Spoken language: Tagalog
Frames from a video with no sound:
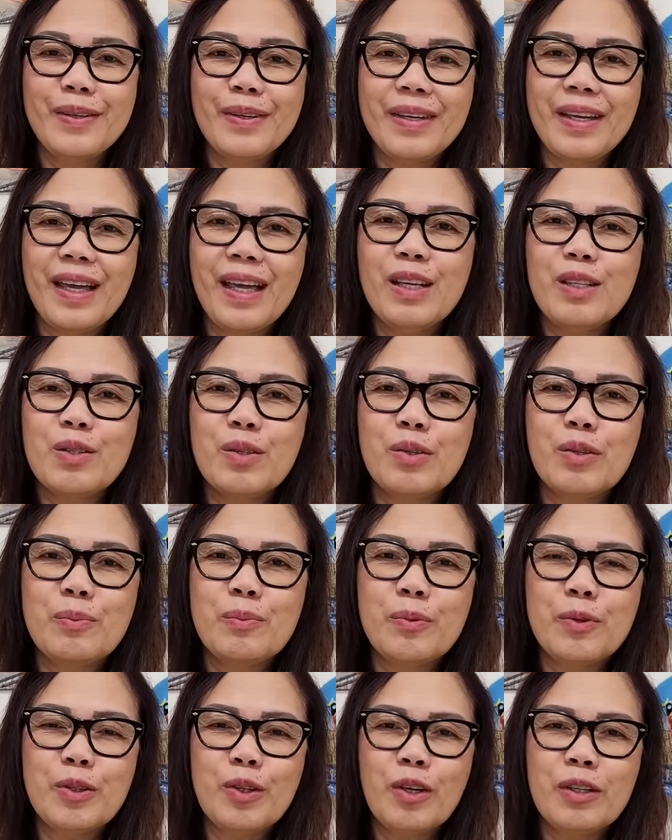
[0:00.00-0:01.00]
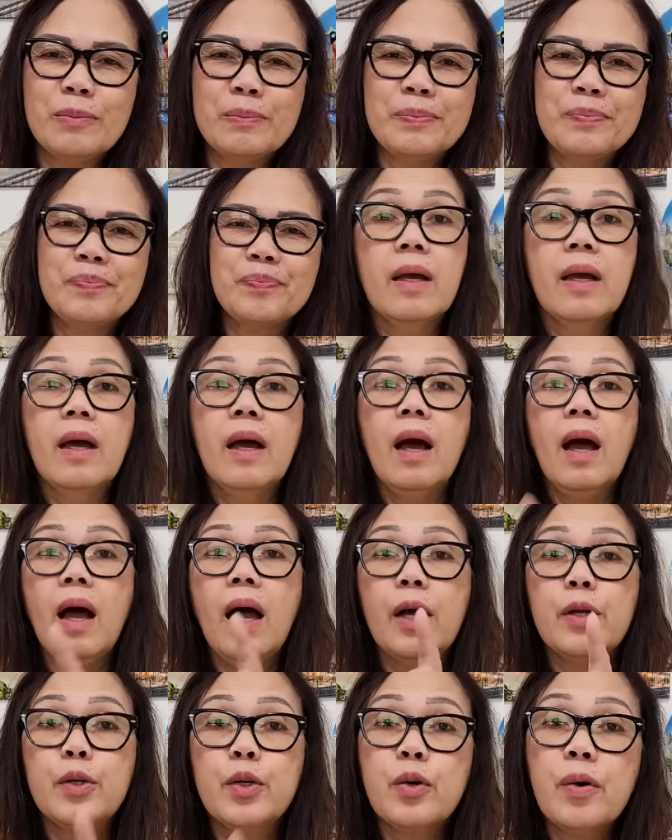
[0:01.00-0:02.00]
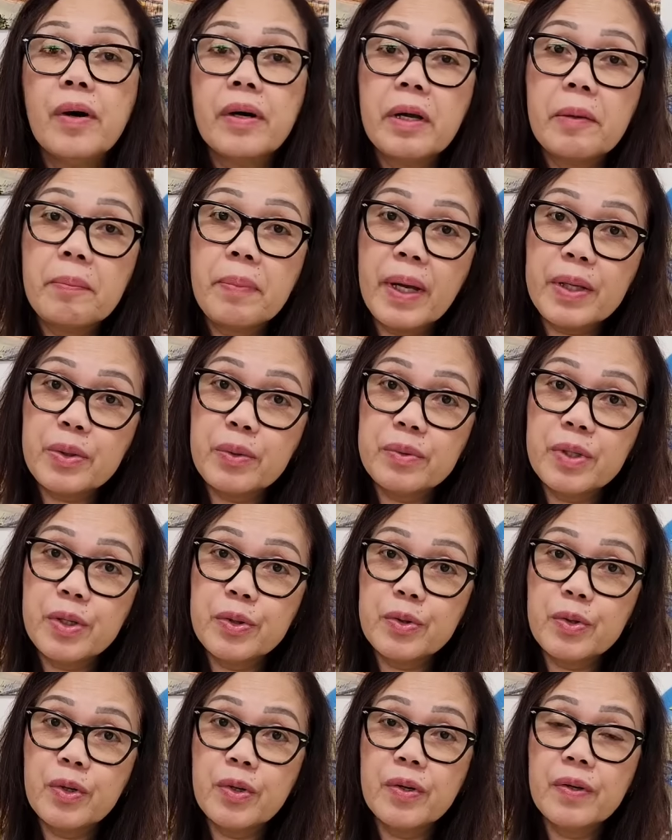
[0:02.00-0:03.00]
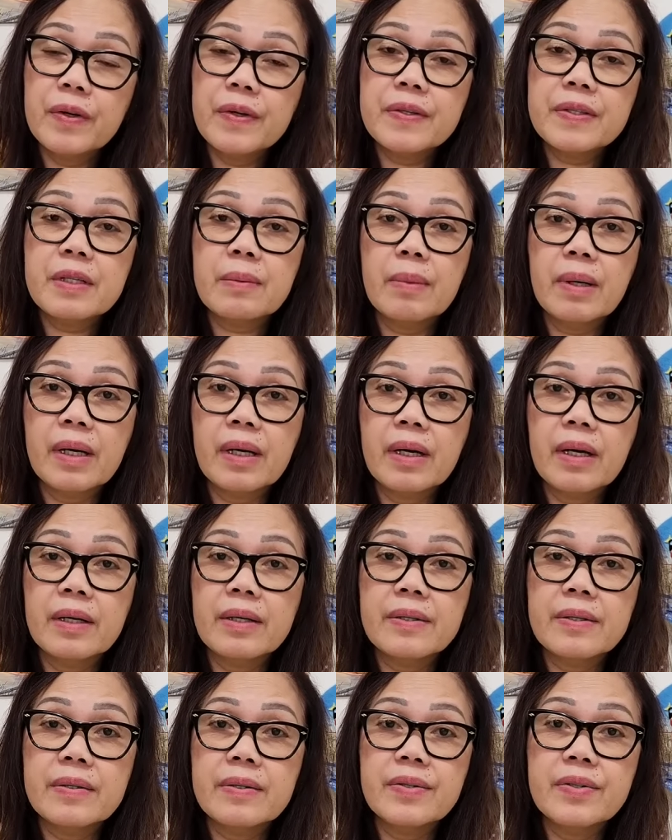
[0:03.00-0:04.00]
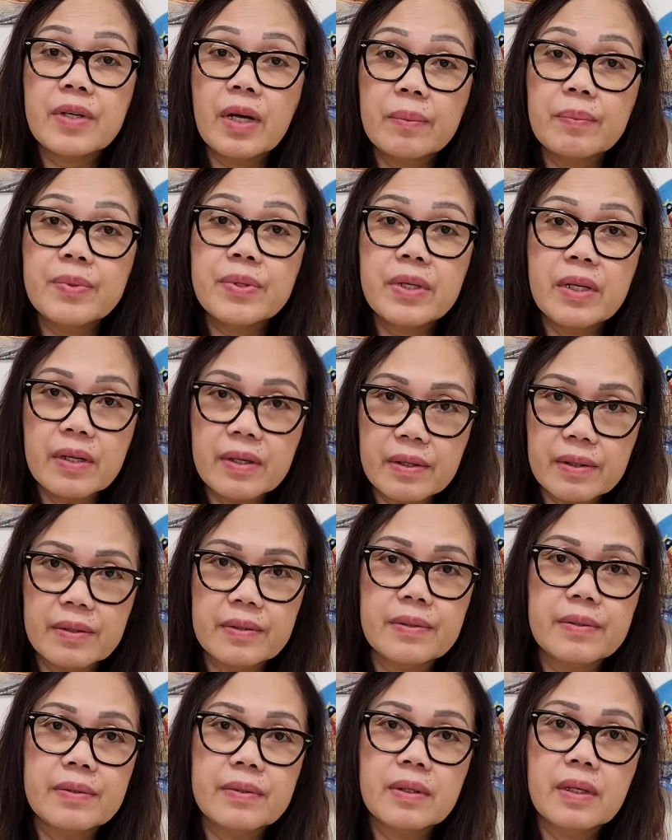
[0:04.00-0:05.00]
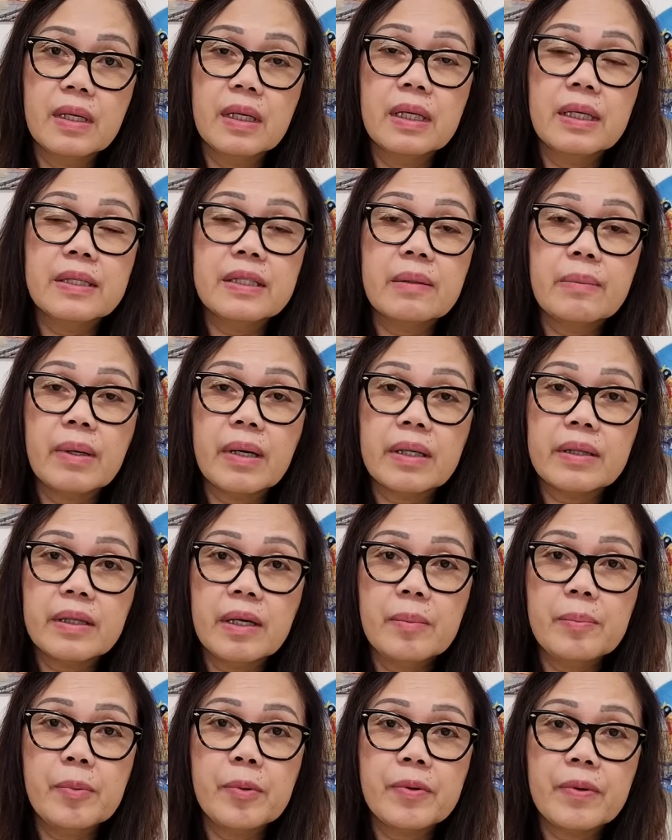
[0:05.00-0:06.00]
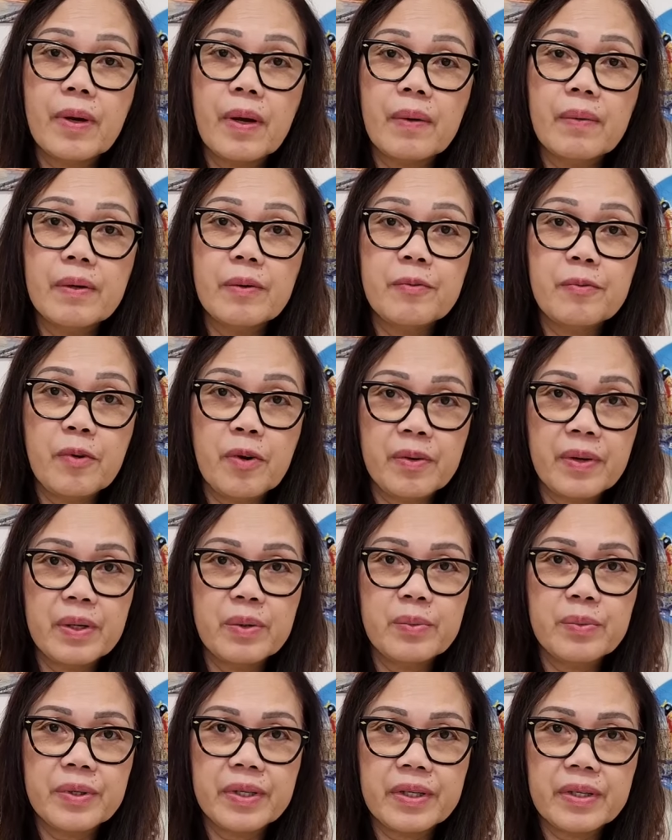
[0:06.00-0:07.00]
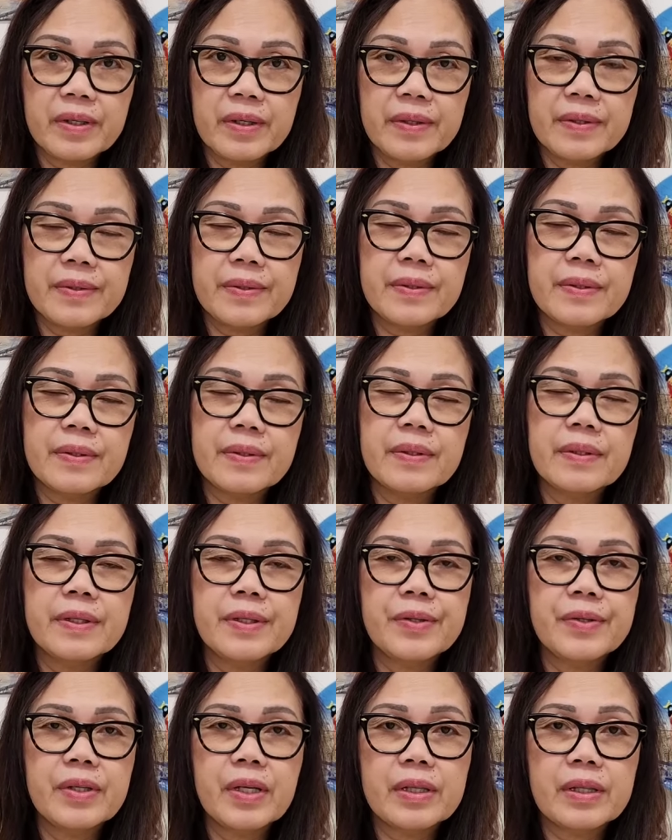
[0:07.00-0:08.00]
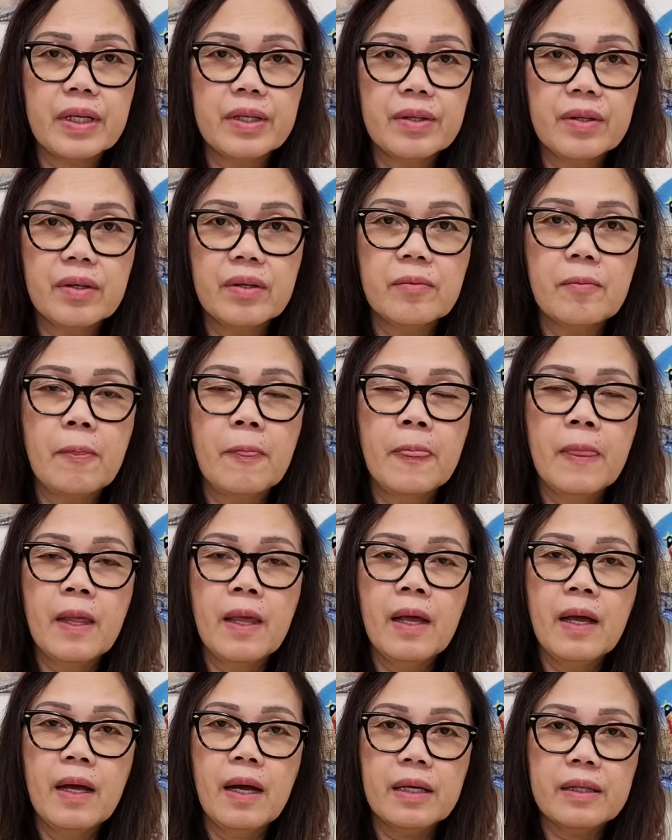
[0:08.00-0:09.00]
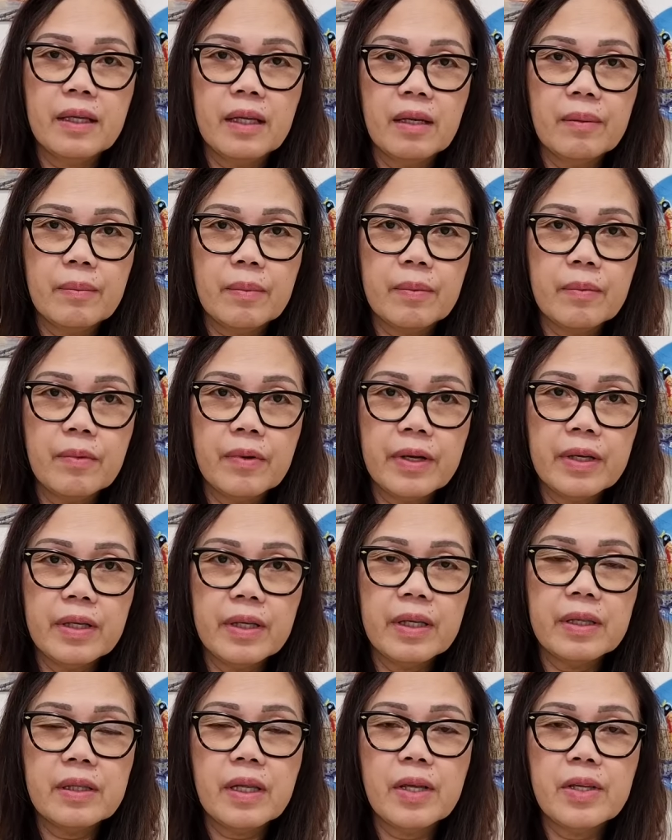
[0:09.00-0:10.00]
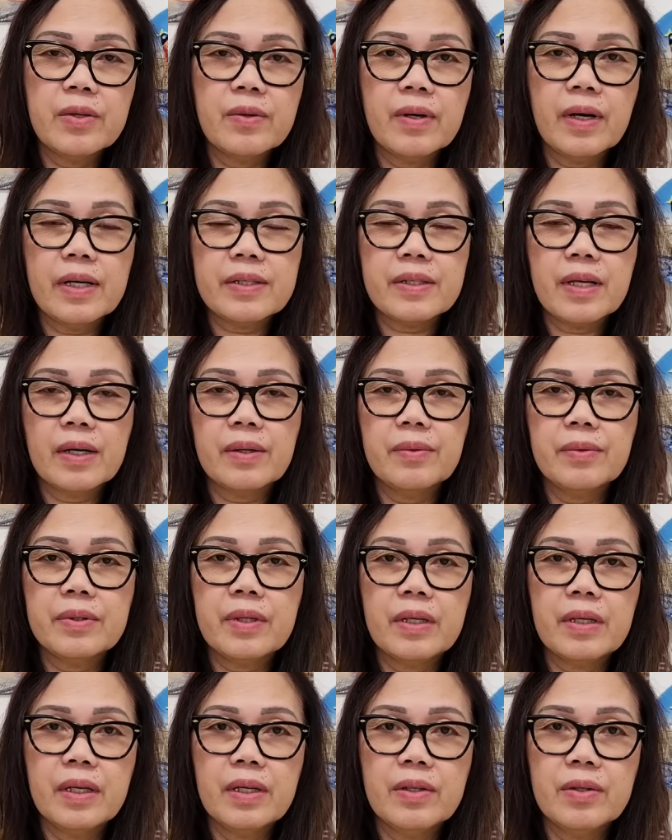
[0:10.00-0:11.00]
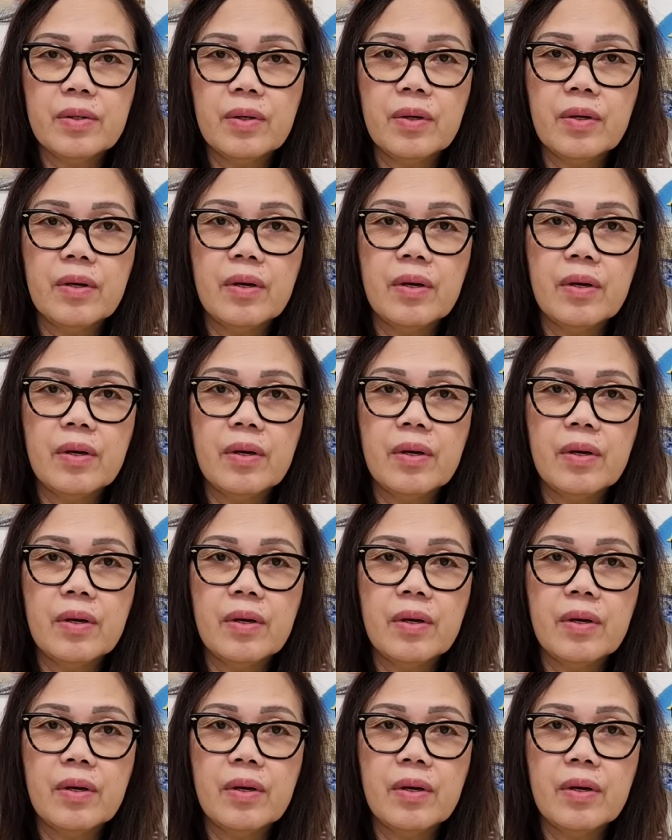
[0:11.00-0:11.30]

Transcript: Okay, so yun po yun. Ano ang epekto nito sa mga job seekers, sa mga temporary foreign workers? Yun ang tanong. At alam kong iniintay nyo ang kasagutan na ito.